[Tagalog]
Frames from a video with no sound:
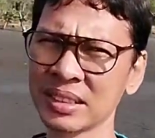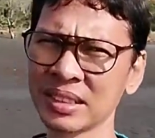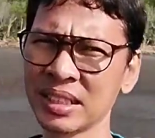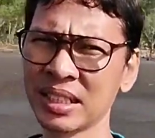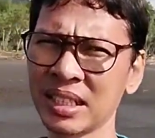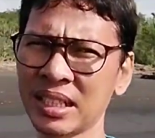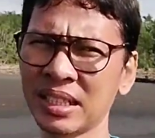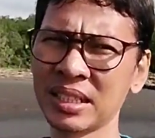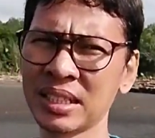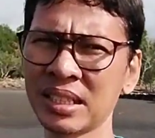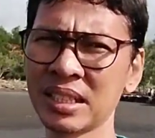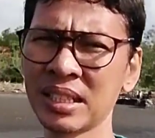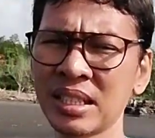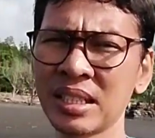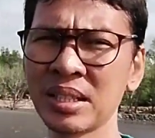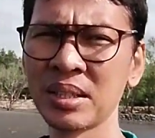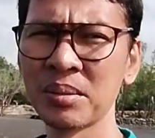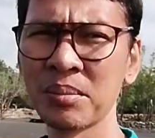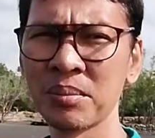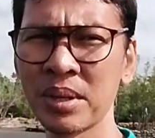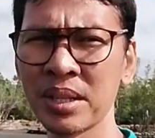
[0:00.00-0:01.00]
yan
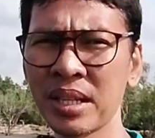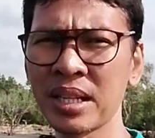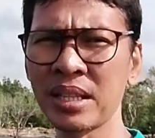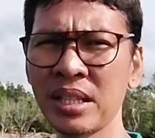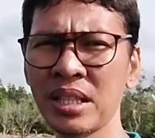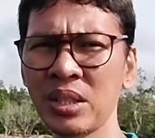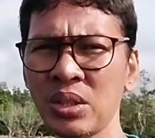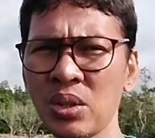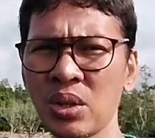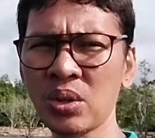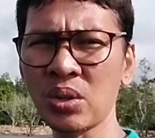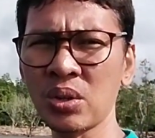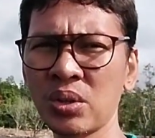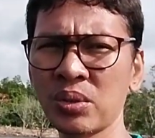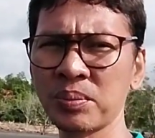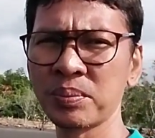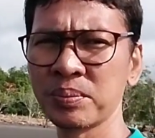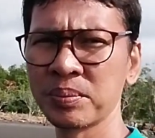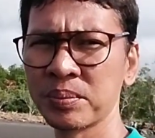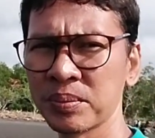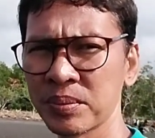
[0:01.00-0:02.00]
may anino ako
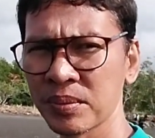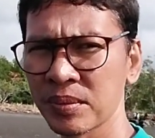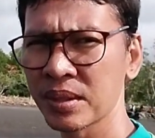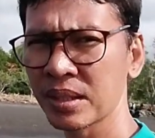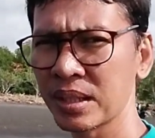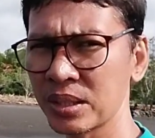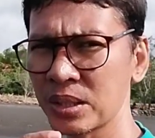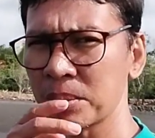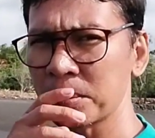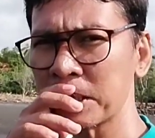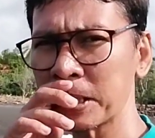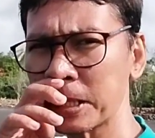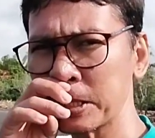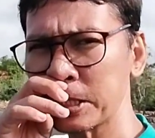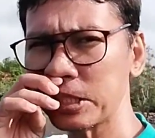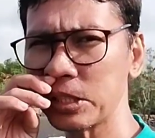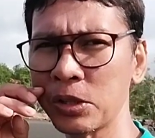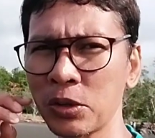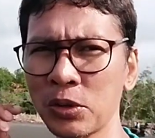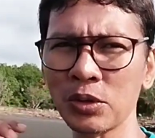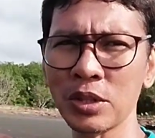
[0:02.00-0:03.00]
ano may
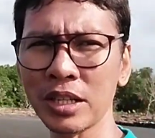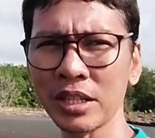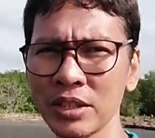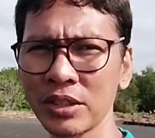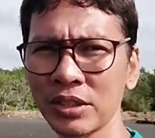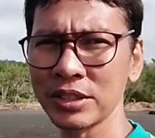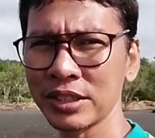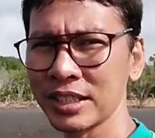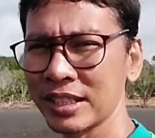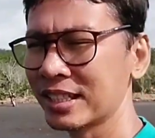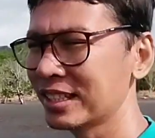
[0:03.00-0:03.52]
anino ako ngayon